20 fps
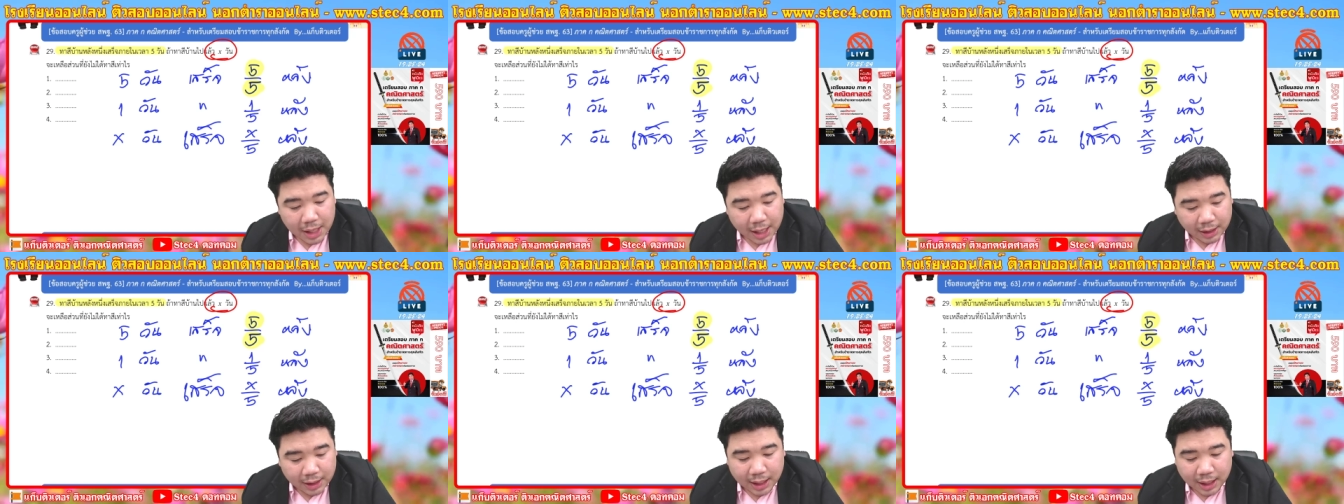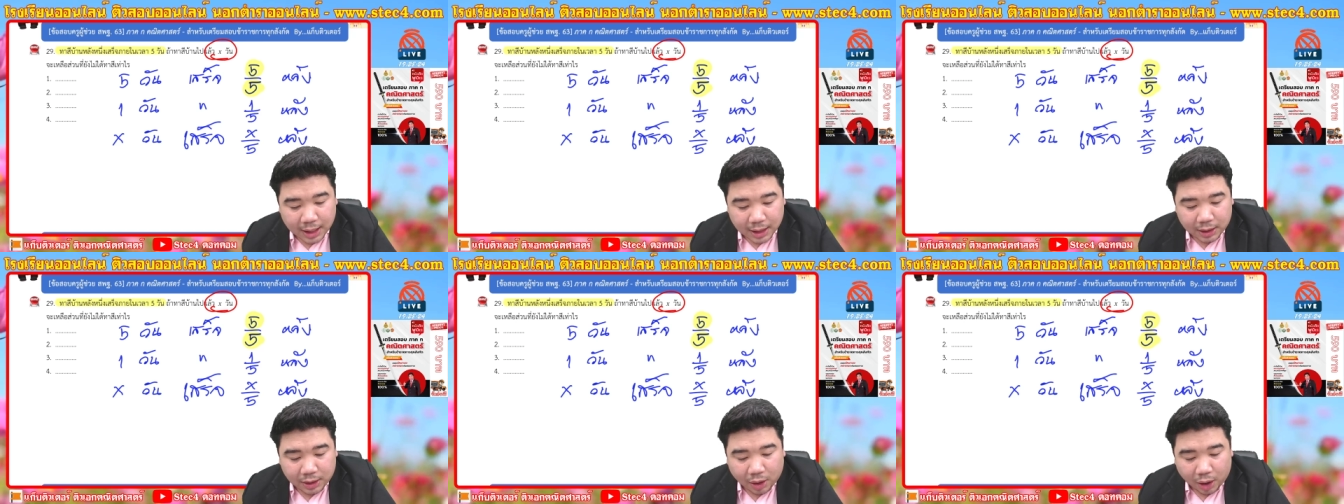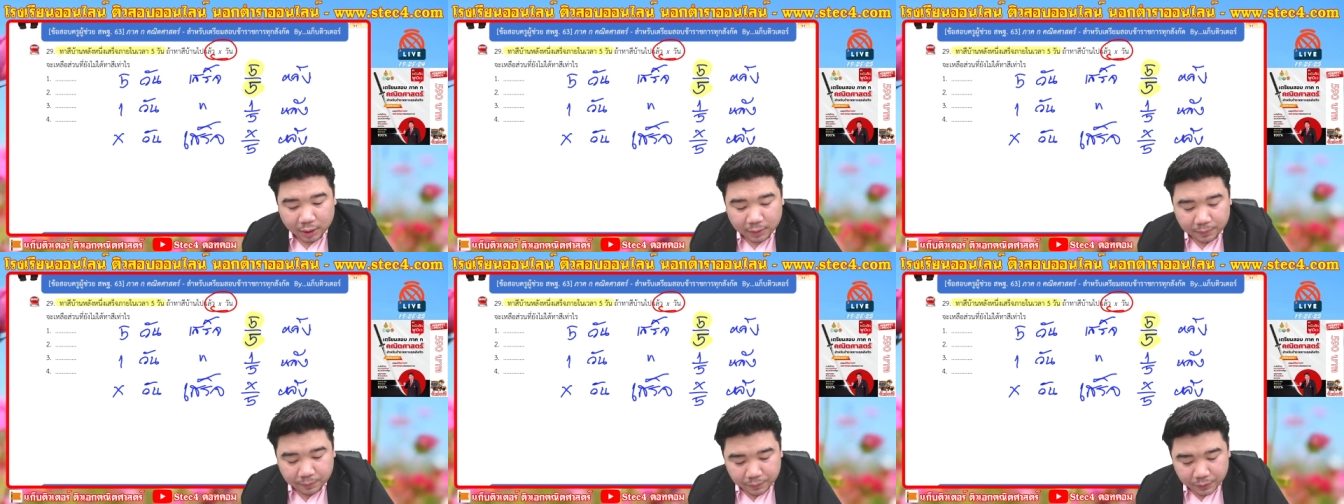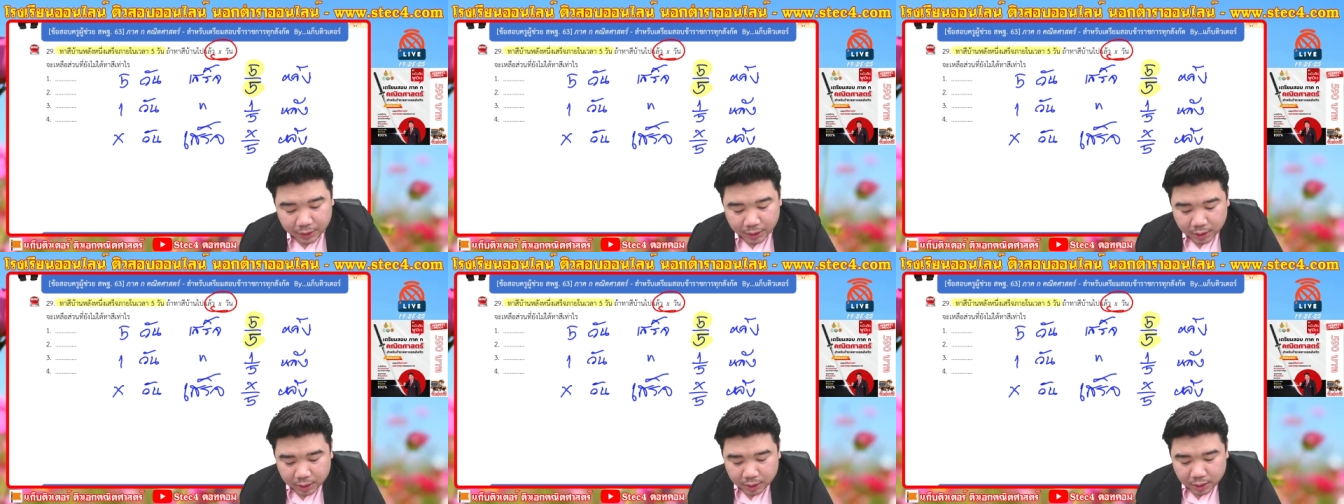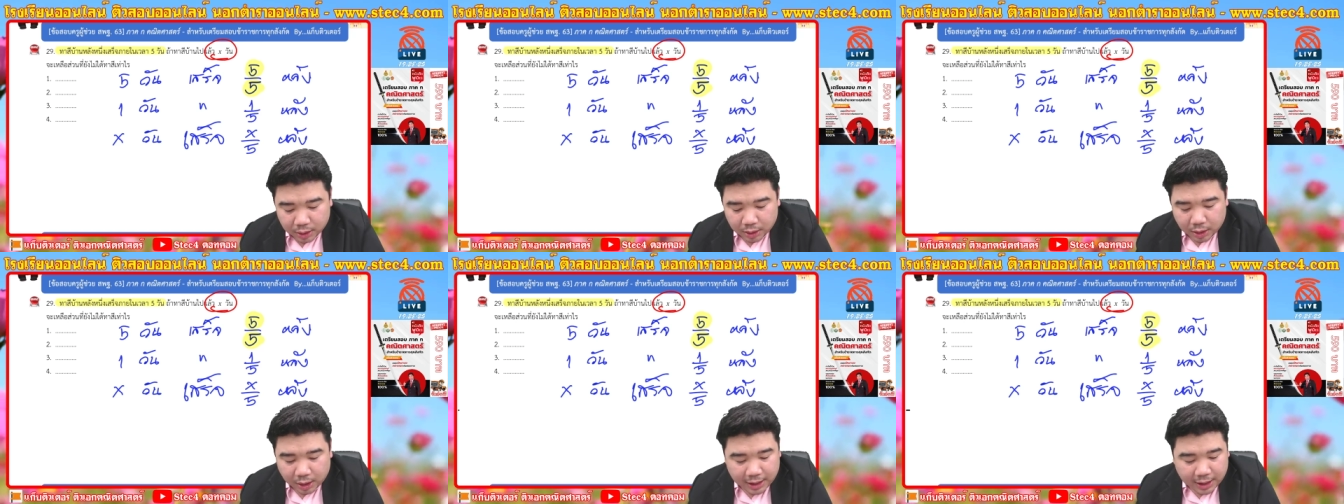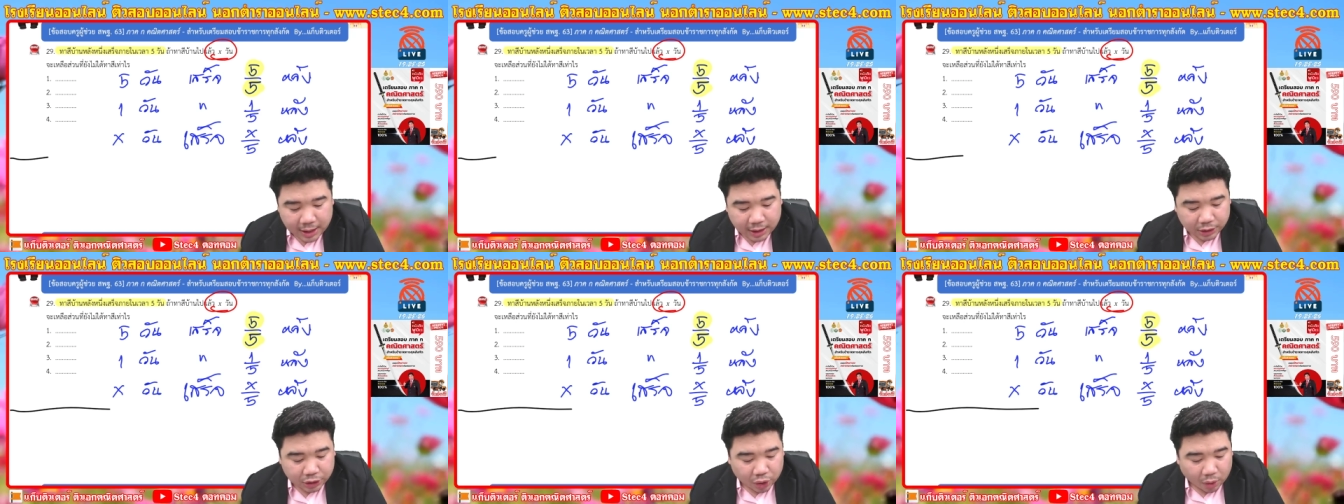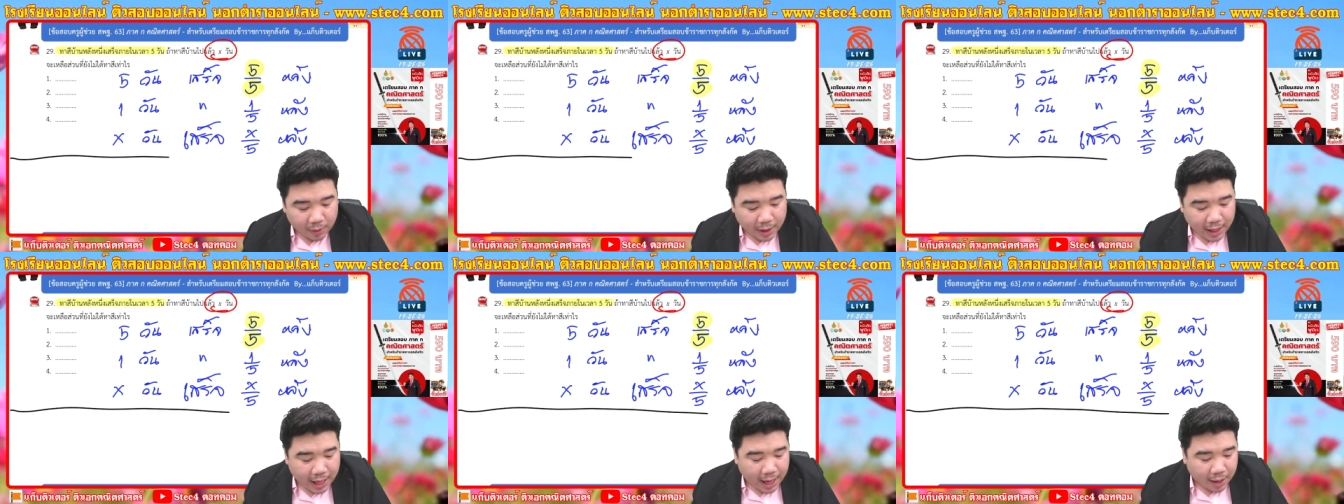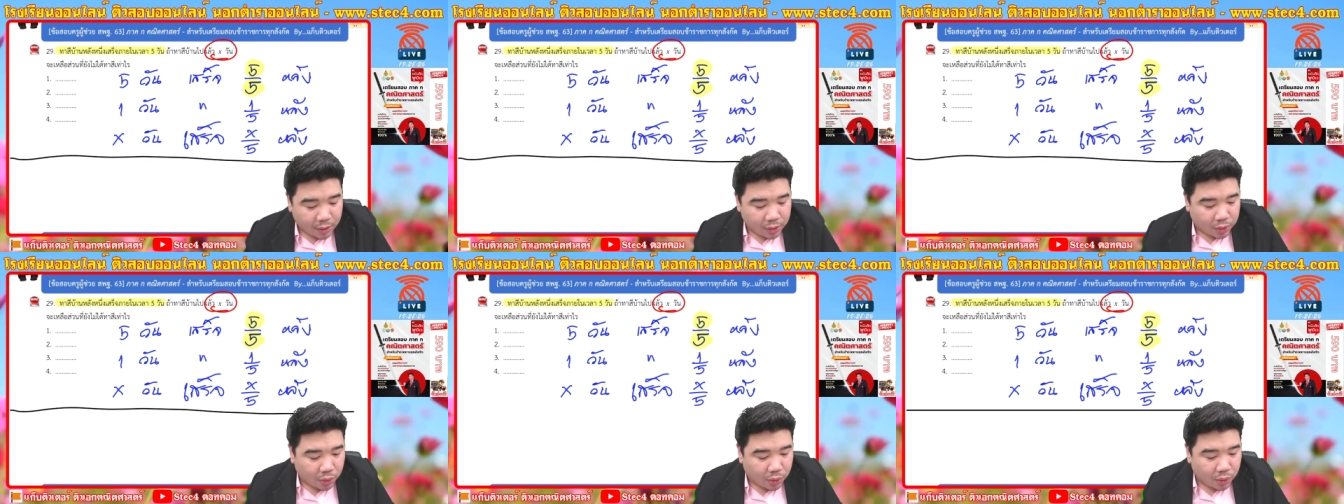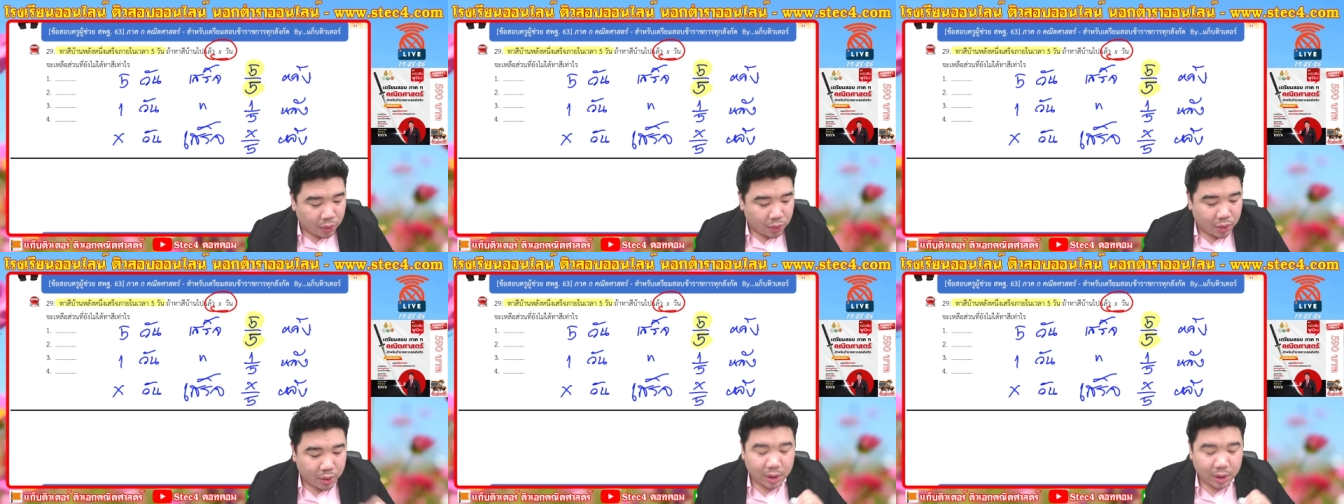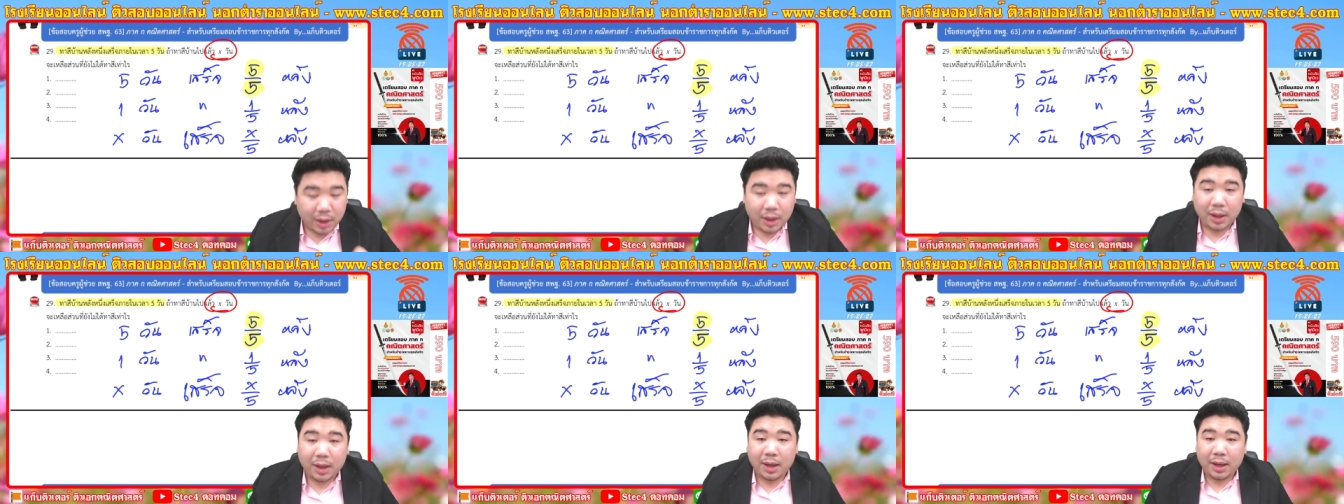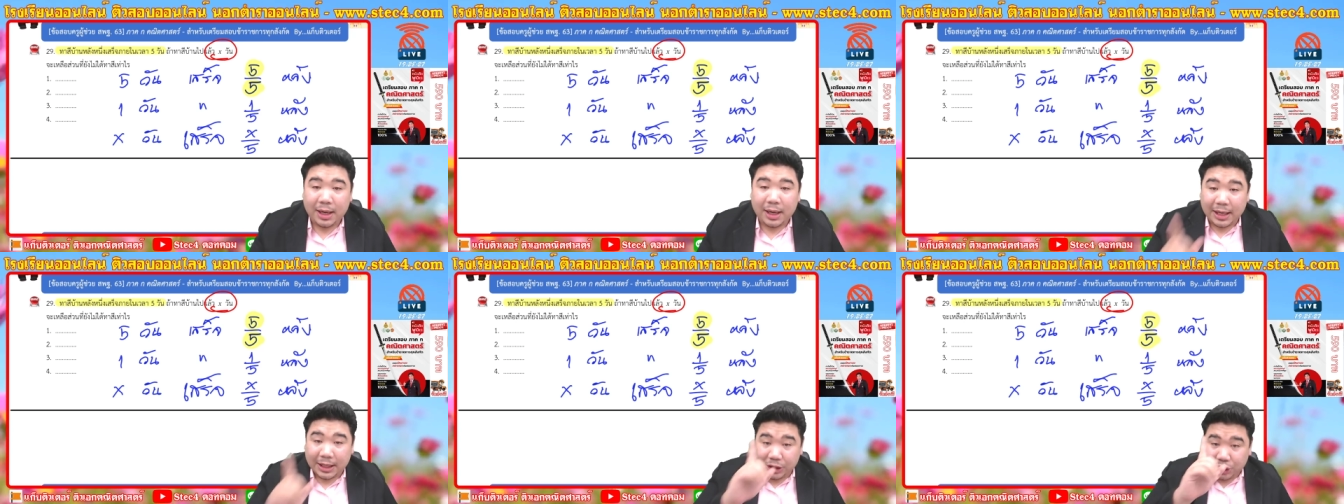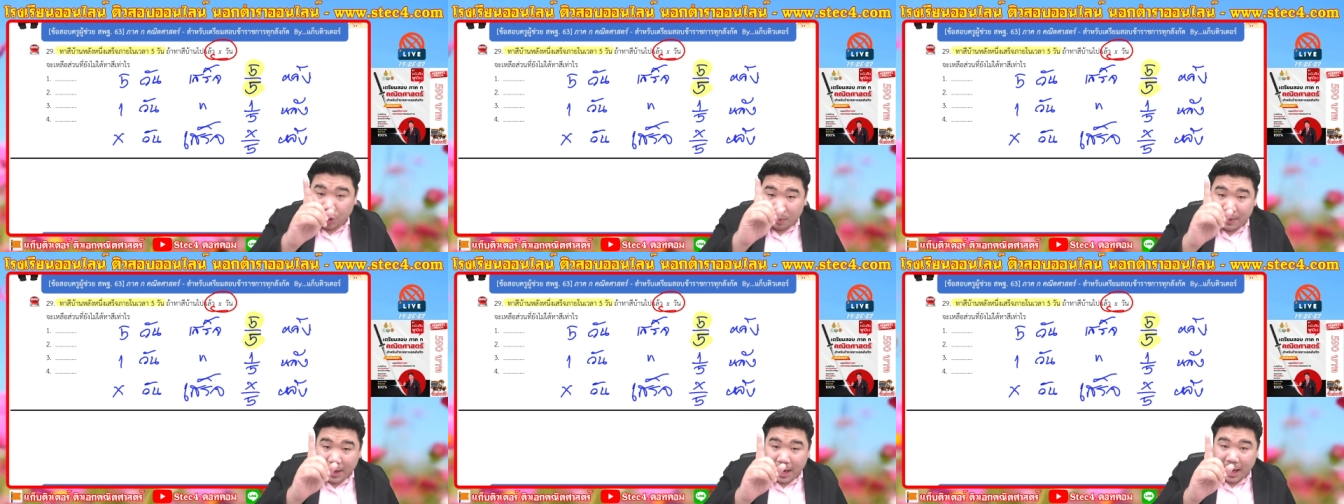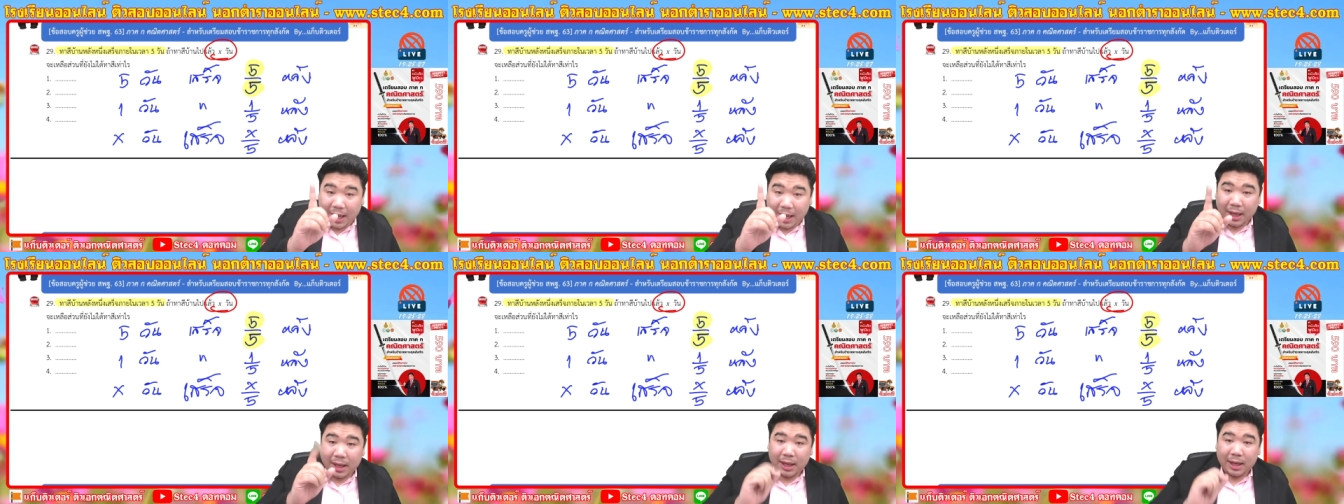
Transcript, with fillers: ตขีด ก่อน อันนี้คือ จบแล้วนะ คุณครู นี่ คือ จบนะ